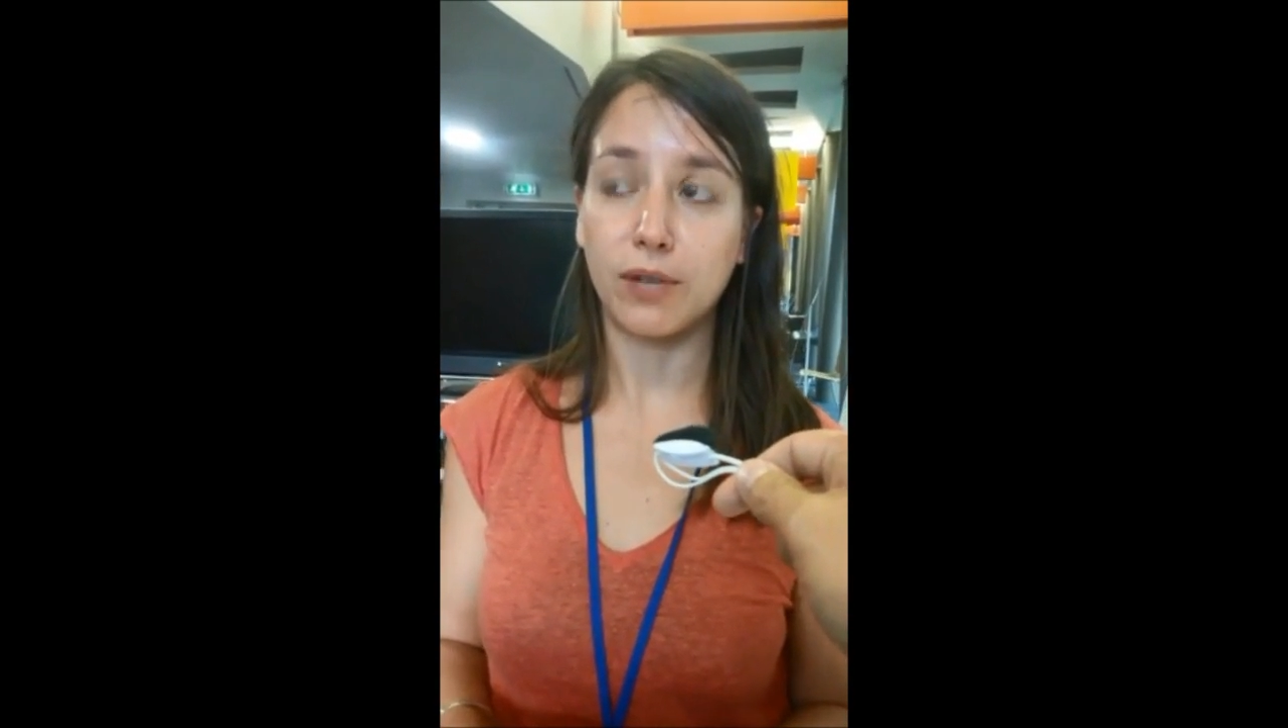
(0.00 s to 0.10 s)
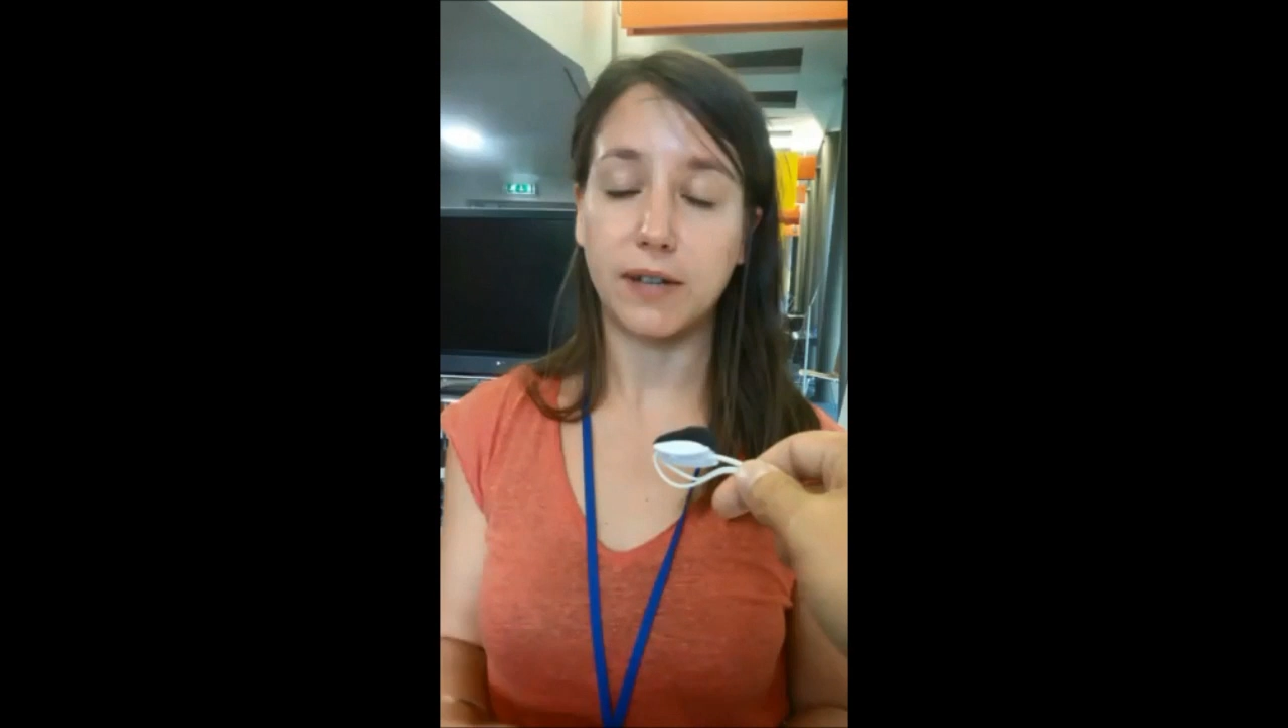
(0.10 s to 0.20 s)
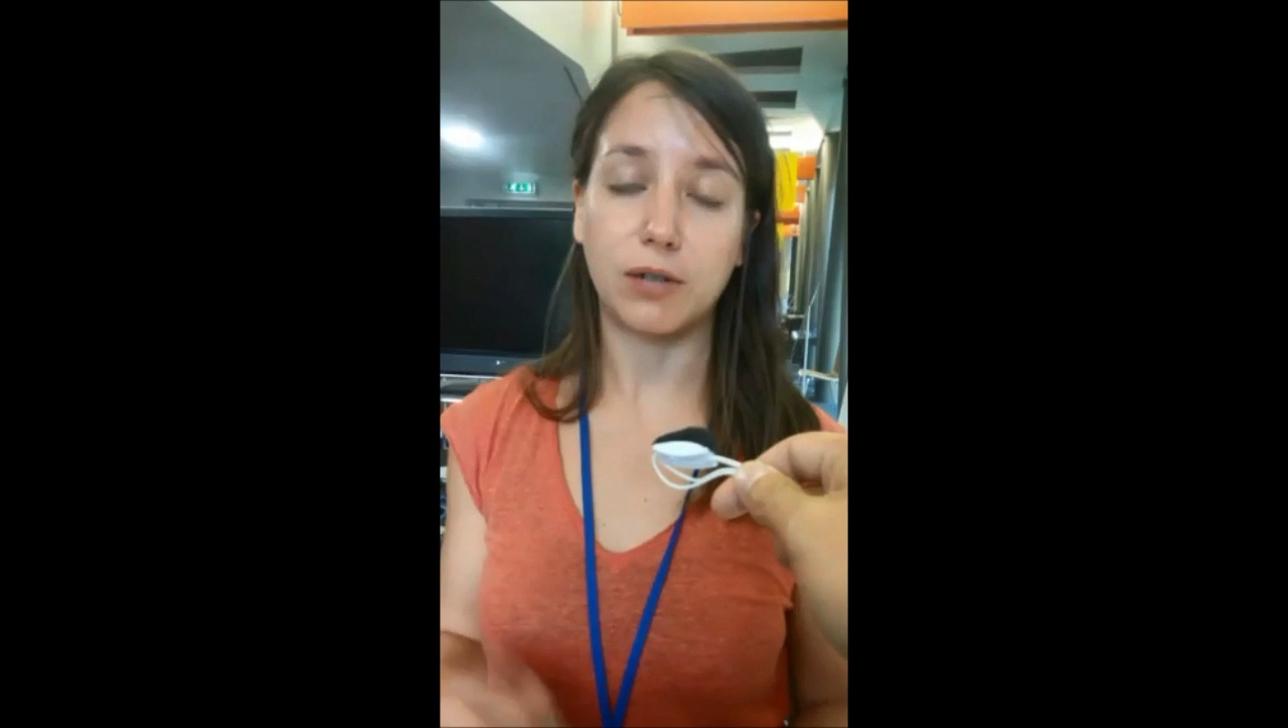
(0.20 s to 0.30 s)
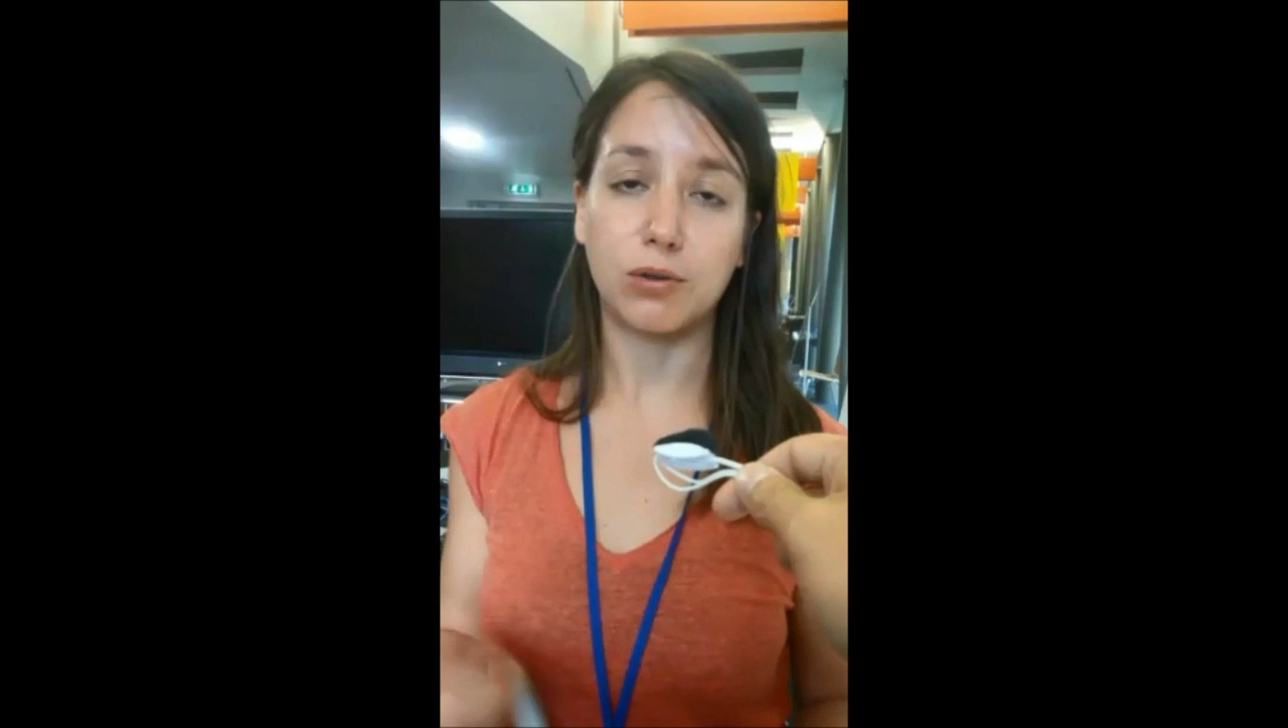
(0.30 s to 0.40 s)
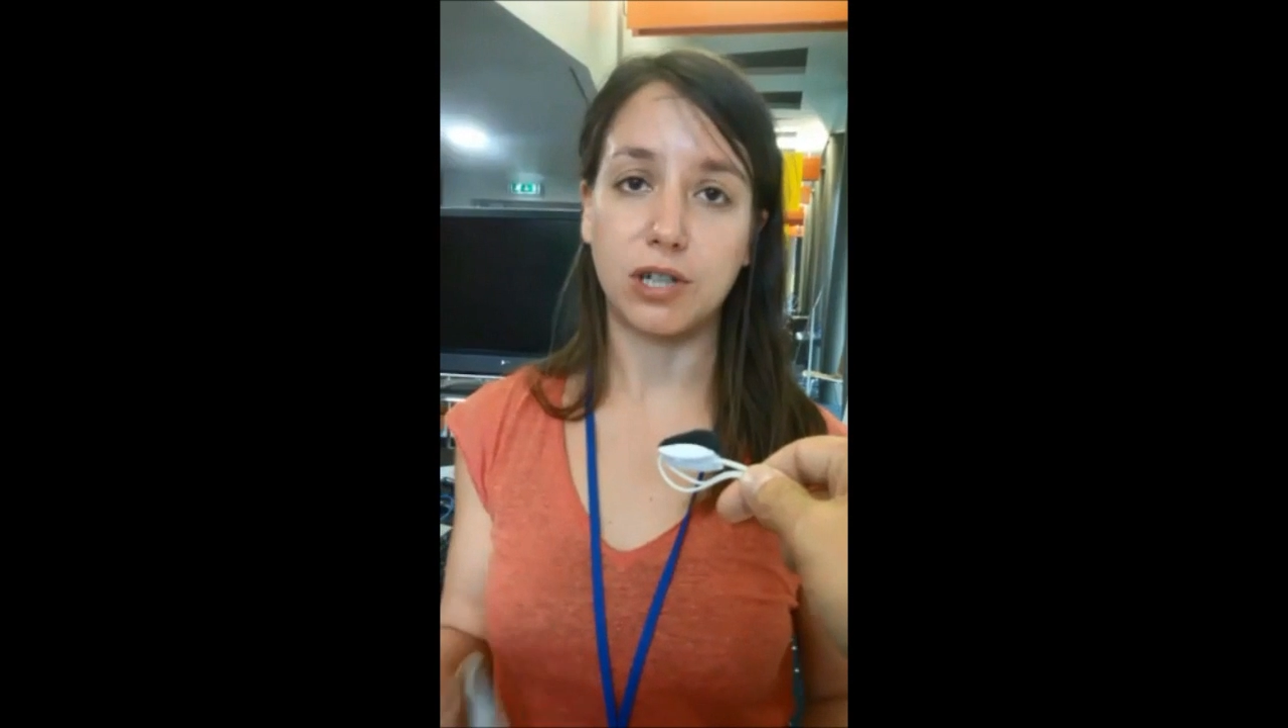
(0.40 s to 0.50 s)
faire
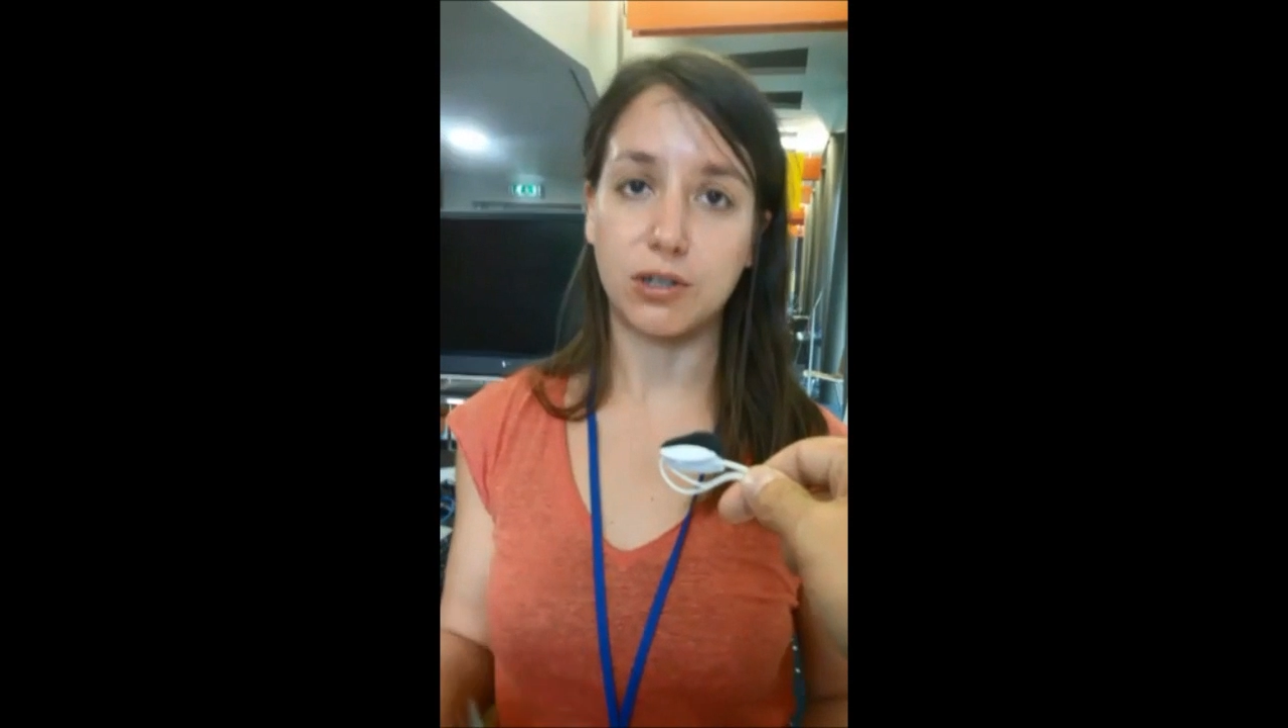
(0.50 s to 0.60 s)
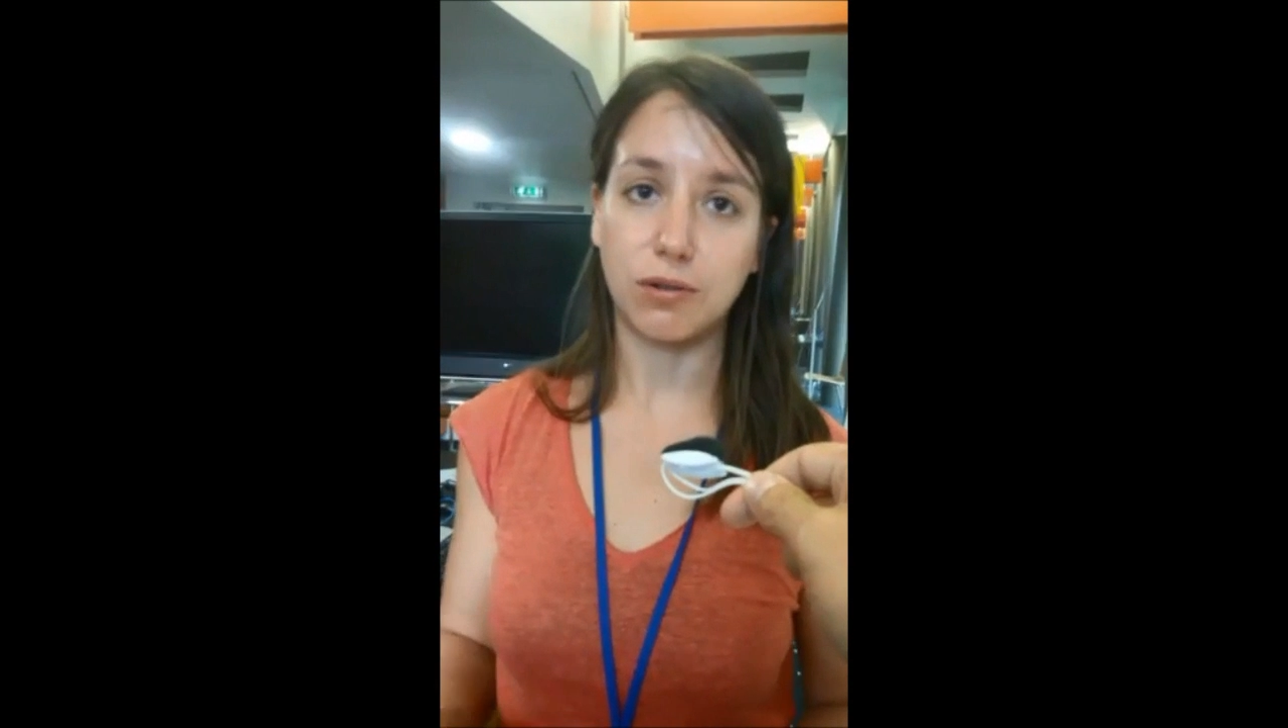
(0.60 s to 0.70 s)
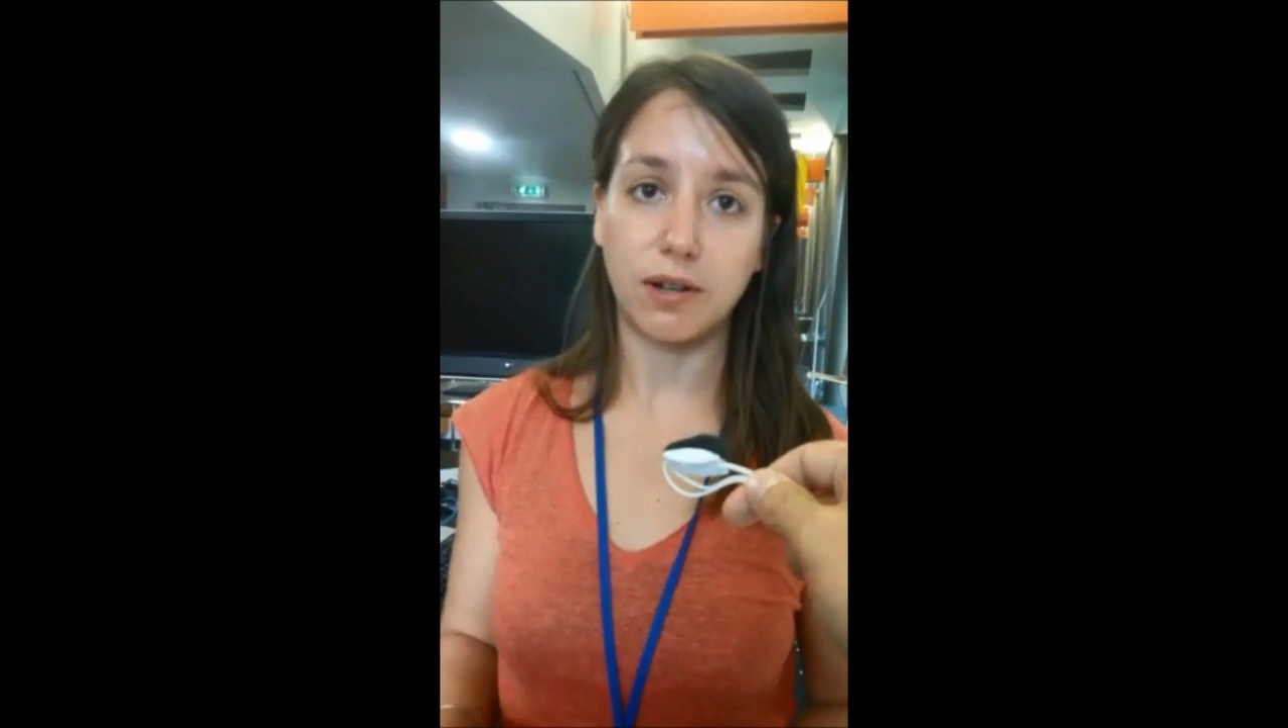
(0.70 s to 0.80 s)
des recherches sur